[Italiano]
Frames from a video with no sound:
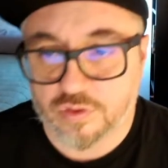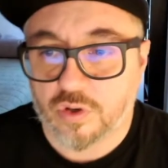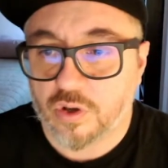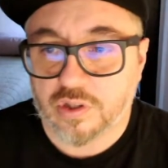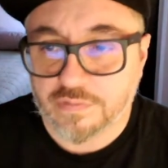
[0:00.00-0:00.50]

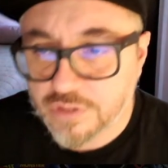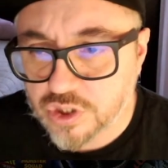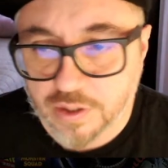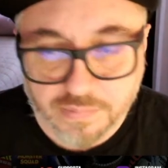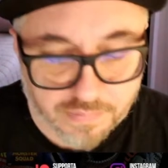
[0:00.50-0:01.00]
no? Che
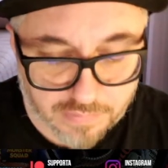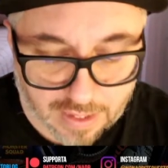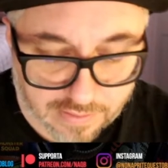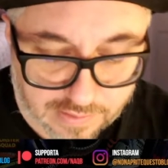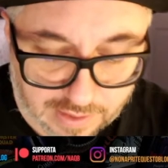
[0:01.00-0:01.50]
invece mi
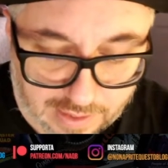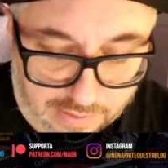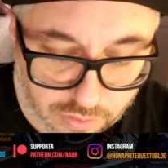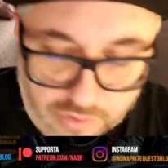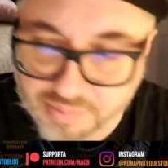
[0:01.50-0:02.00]
ha
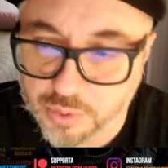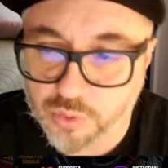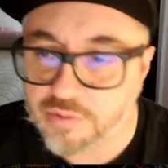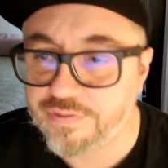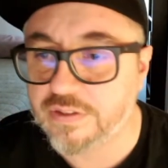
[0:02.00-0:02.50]
intrigato di
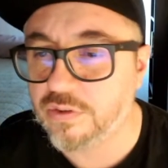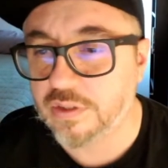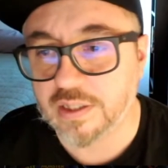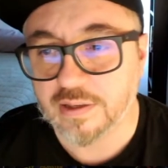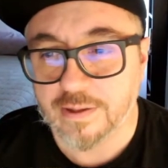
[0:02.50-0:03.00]
più il fatto
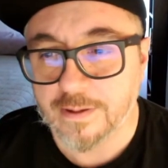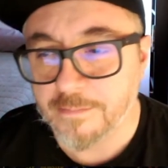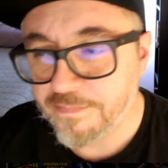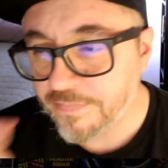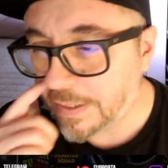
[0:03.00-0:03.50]
che,
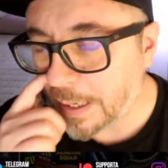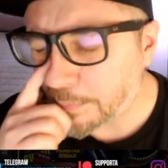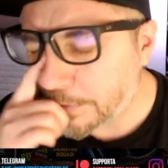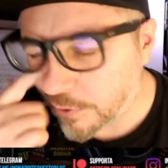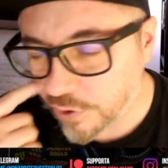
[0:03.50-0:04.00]
che
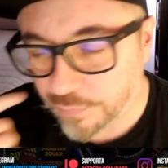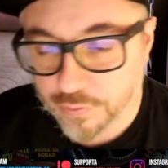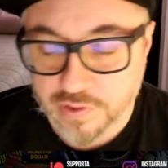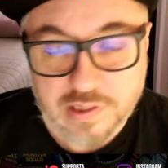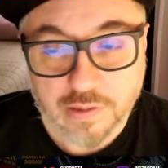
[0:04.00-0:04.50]
almeno ci
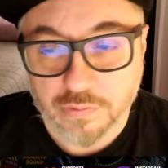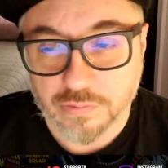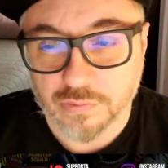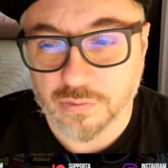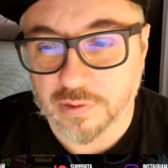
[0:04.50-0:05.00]
fosse
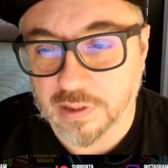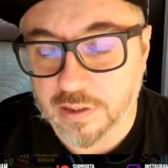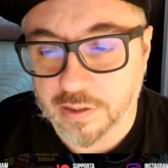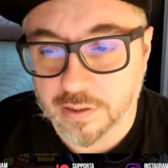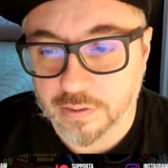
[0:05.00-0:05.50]
un, un,
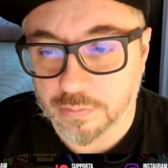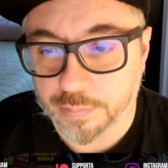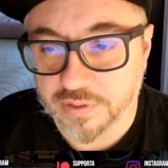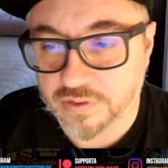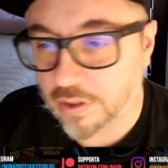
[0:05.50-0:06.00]

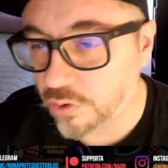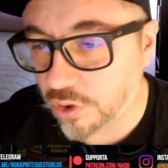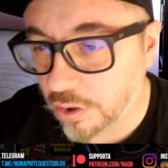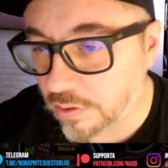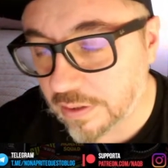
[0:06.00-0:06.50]

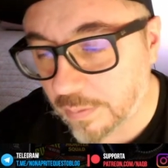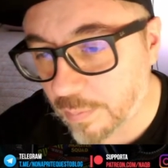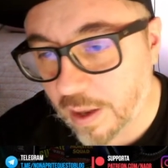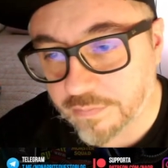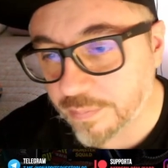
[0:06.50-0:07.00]
personaggio horror nella
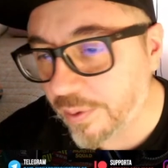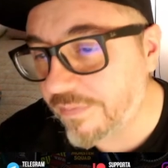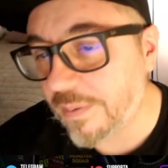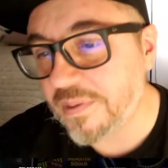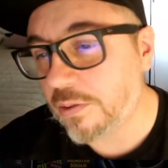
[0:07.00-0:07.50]
Marvel. Però
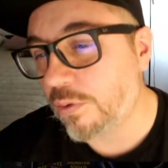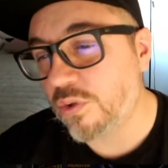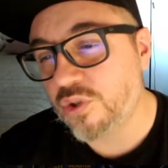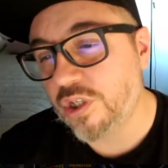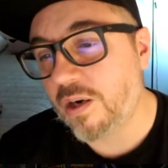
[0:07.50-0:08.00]
veramente
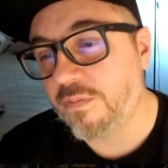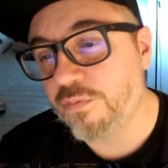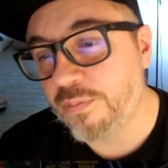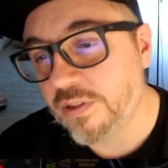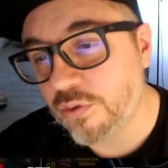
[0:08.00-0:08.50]
quando c'era il
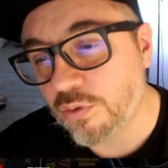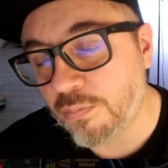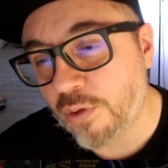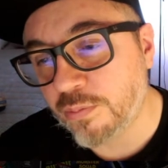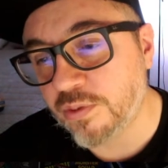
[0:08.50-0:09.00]
fumetto con
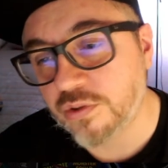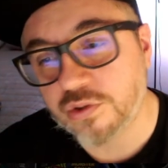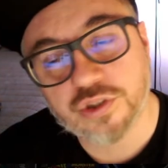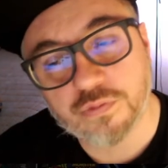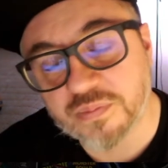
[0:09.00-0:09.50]
Morbius
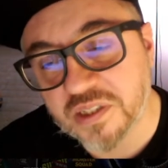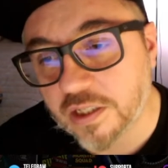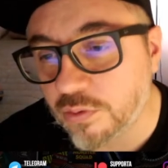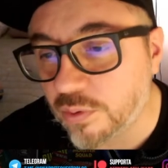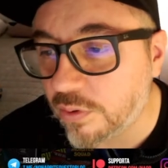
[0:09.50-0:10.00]
dicevo,
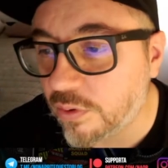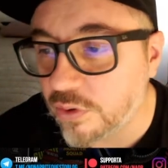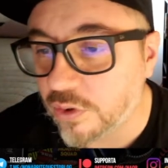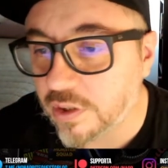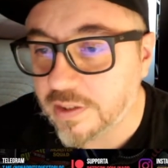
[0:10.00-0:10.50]
minchia che due
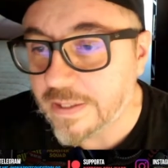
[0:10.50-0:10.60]
coglioni.